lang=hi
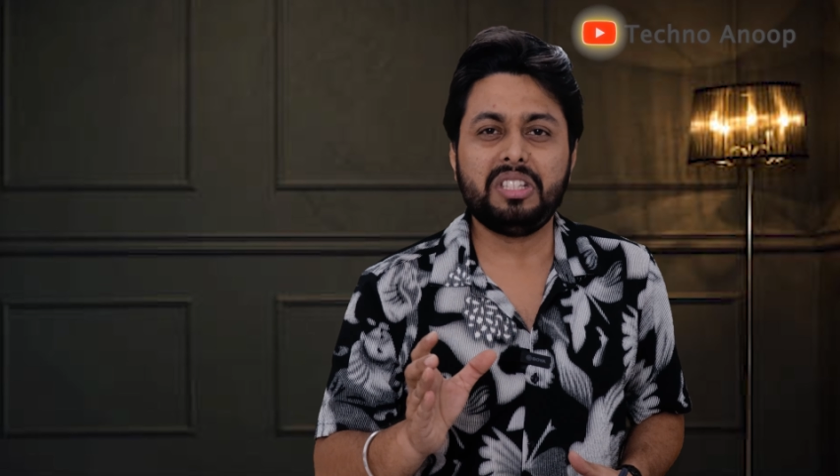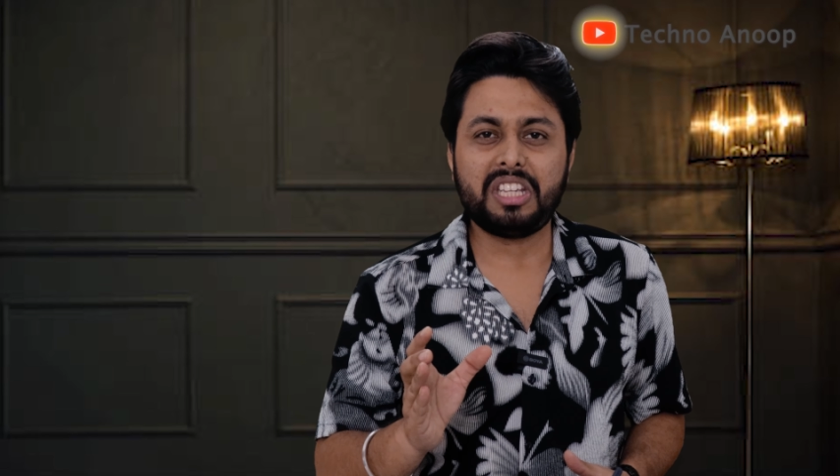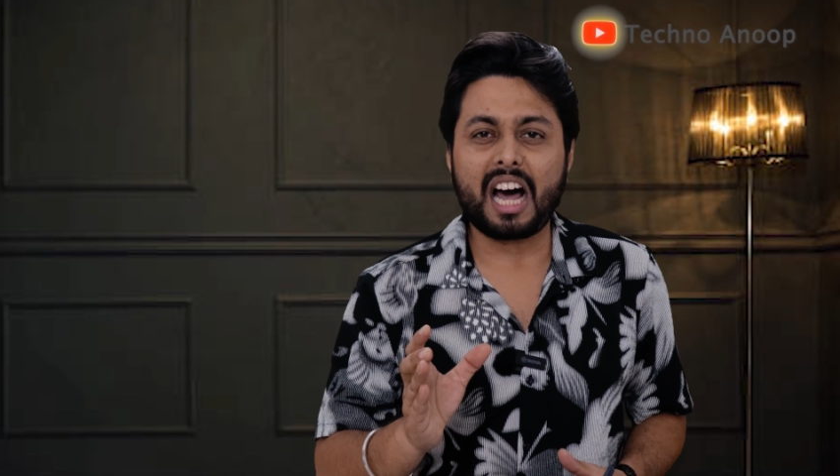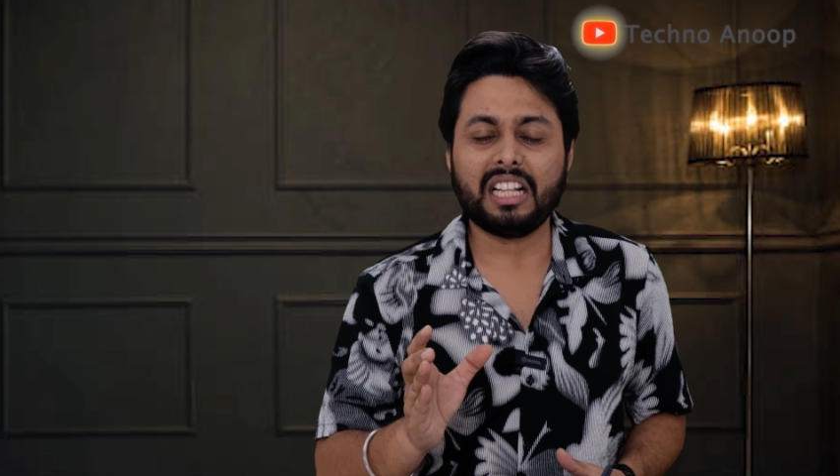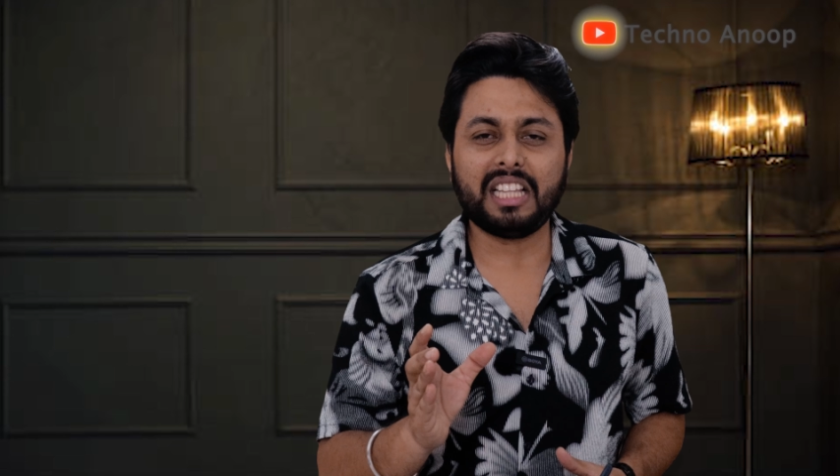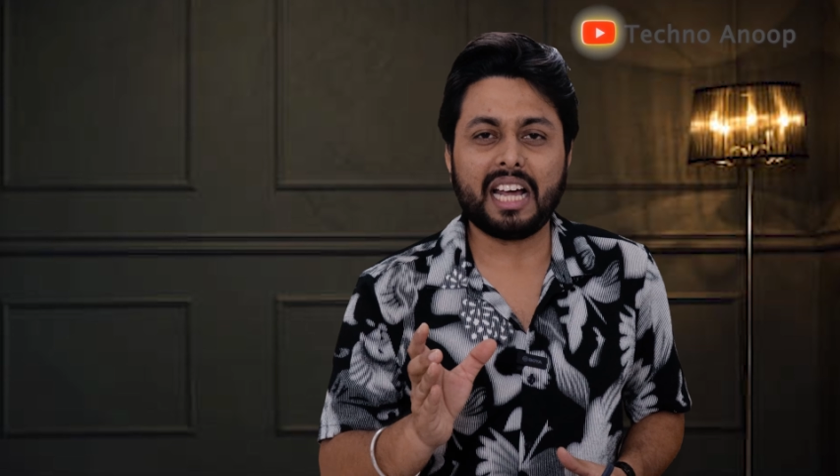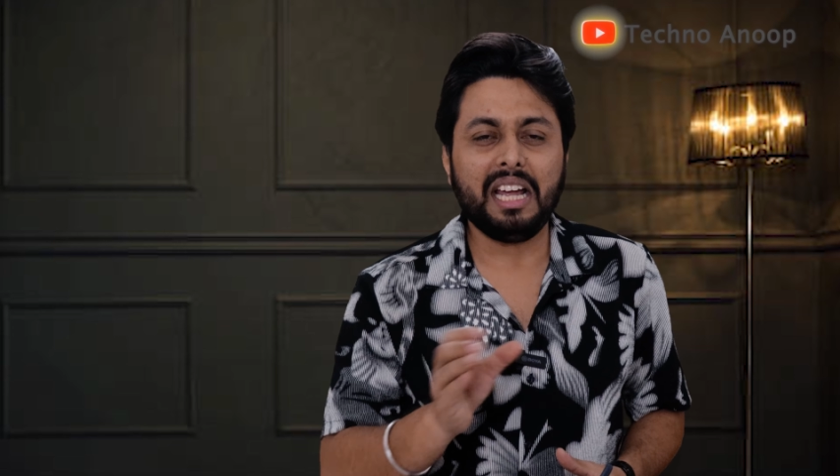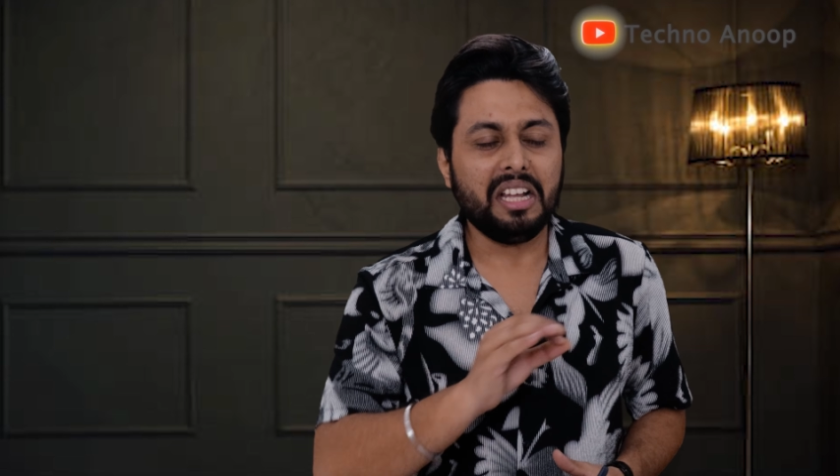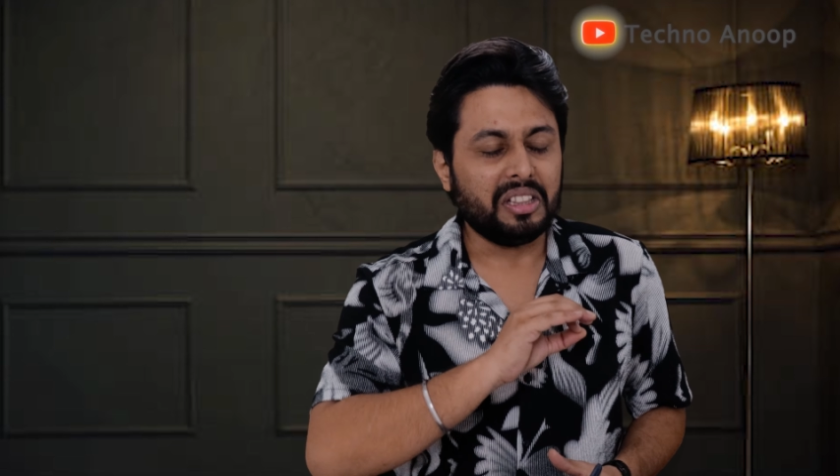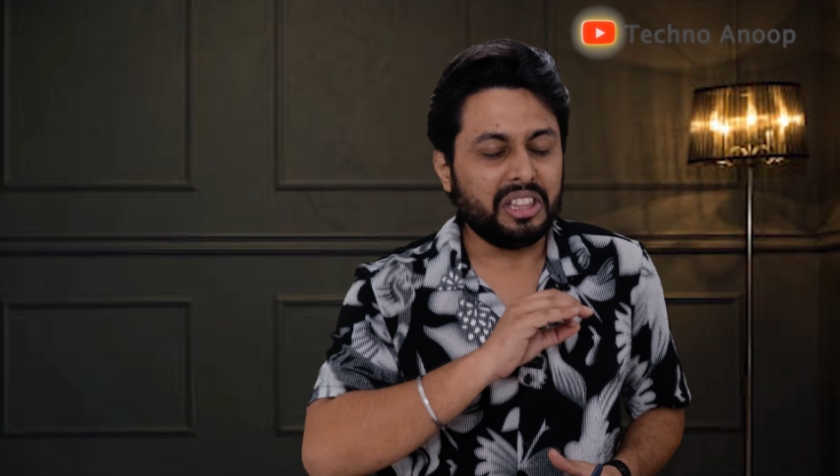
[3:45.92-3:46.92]

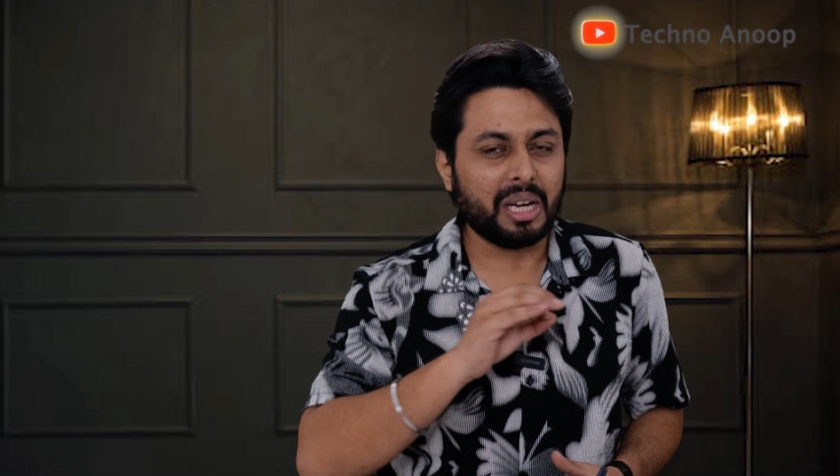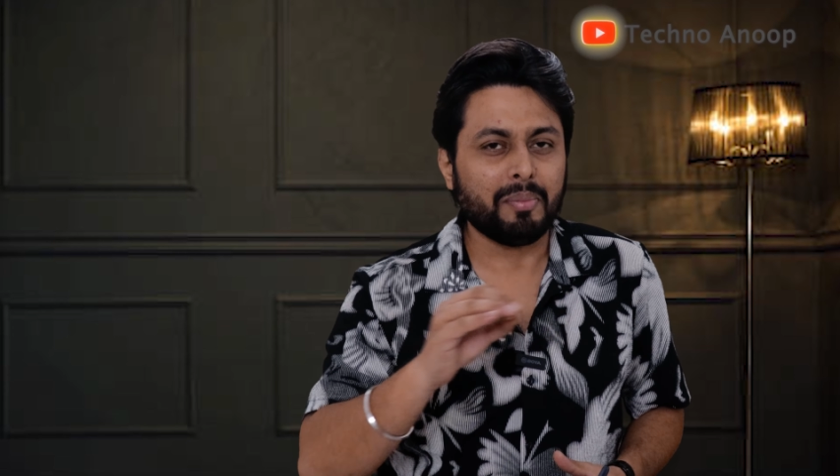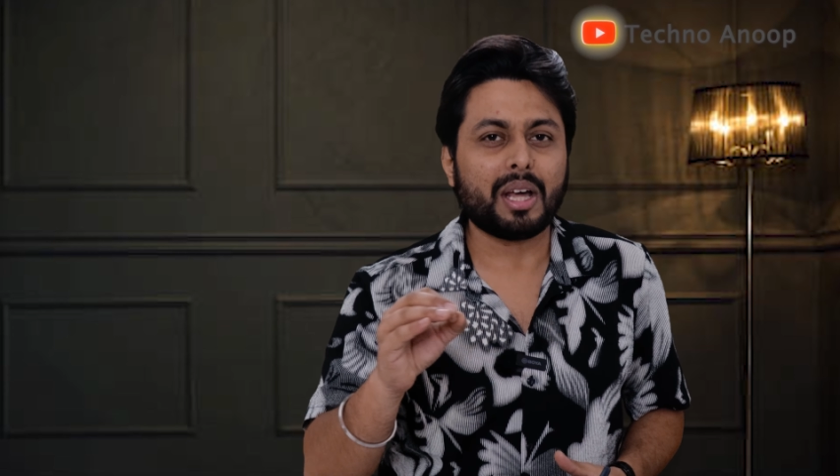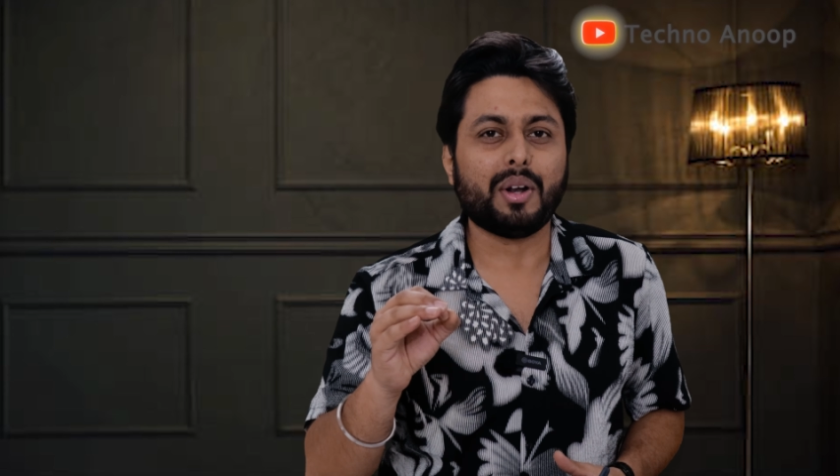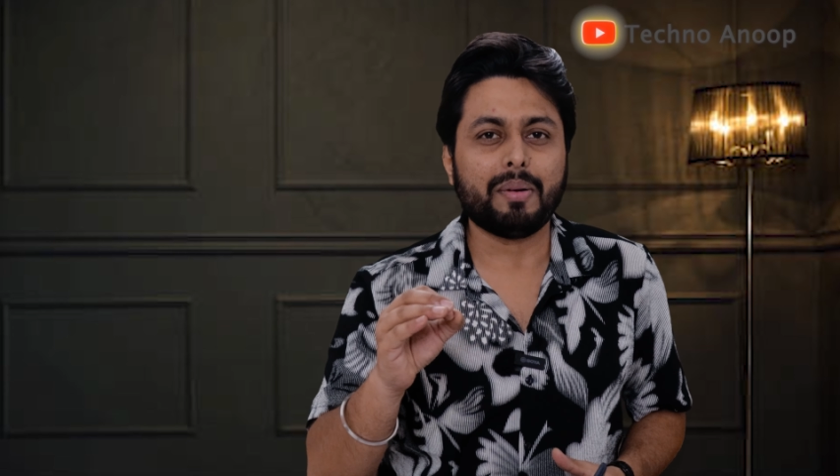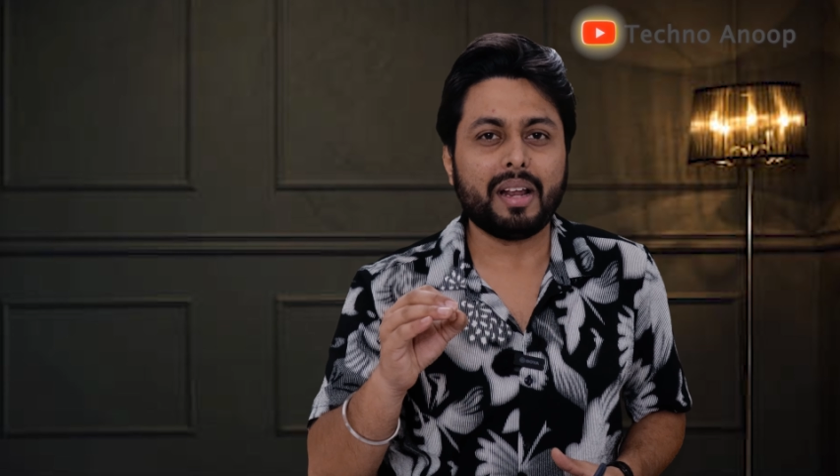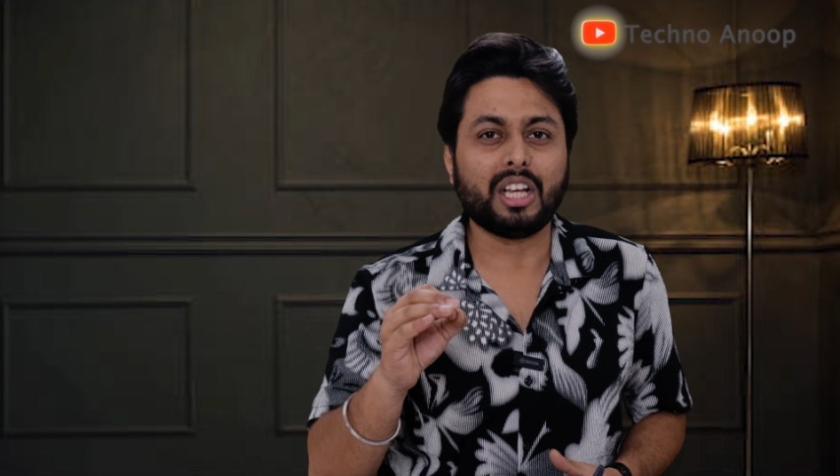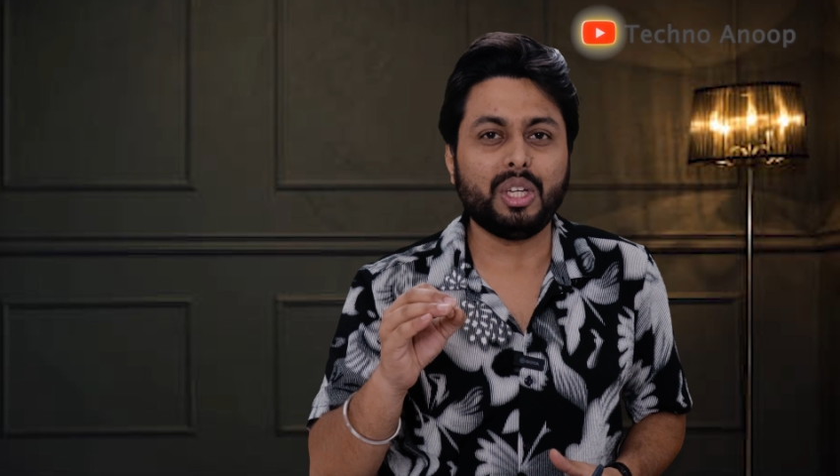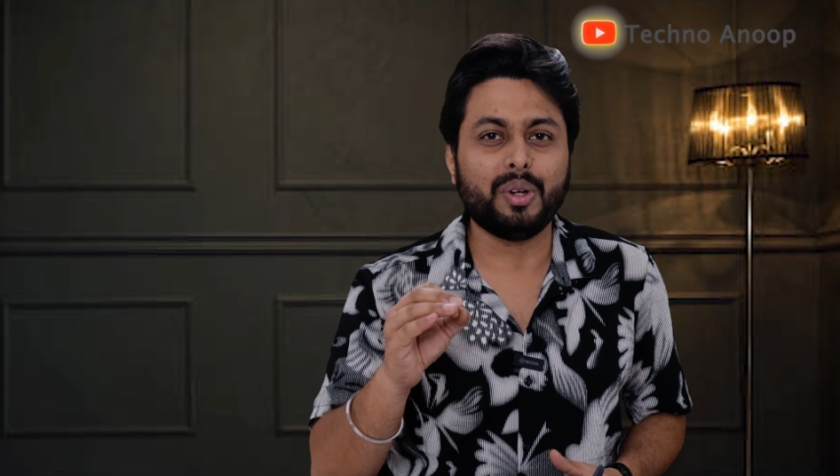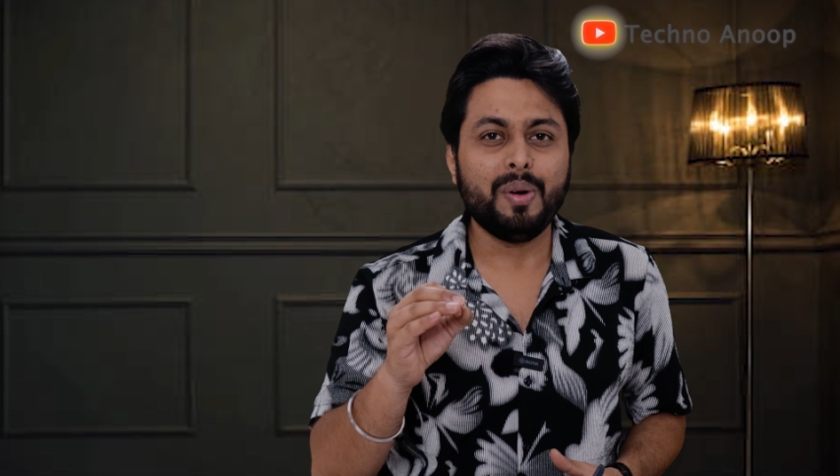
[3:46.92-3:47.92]
जानदार है दमदार होने
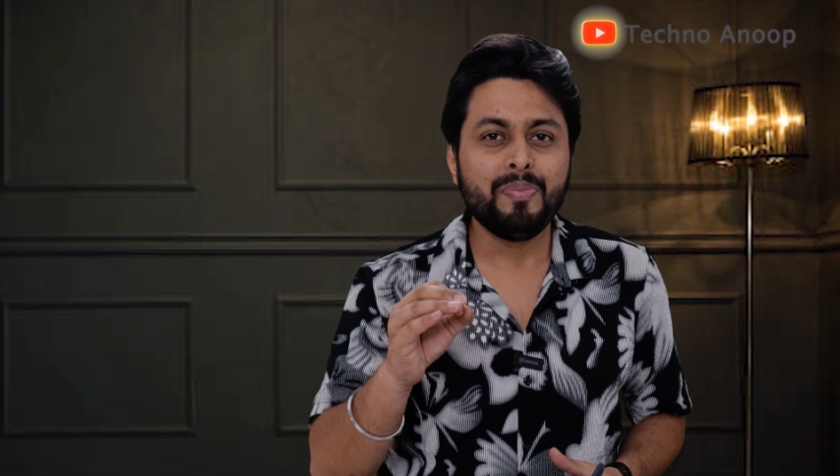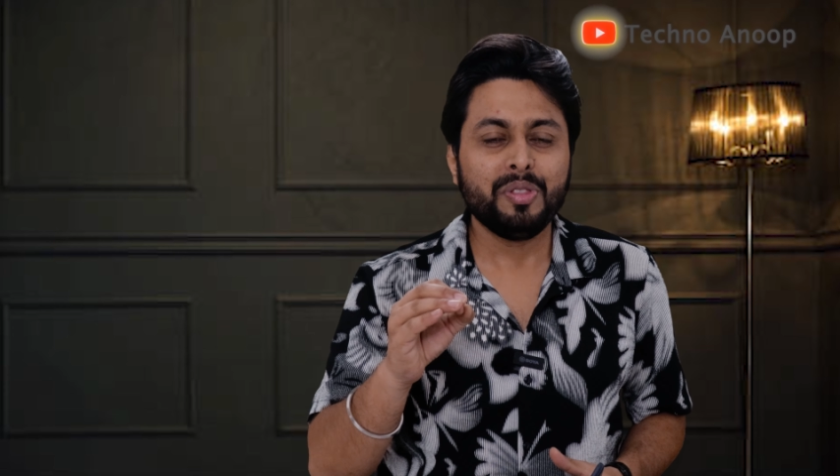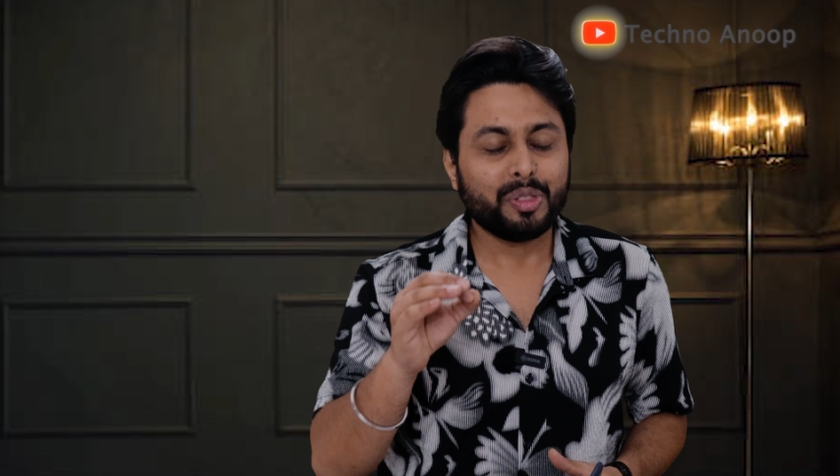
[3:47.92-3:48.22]
वाला क्यों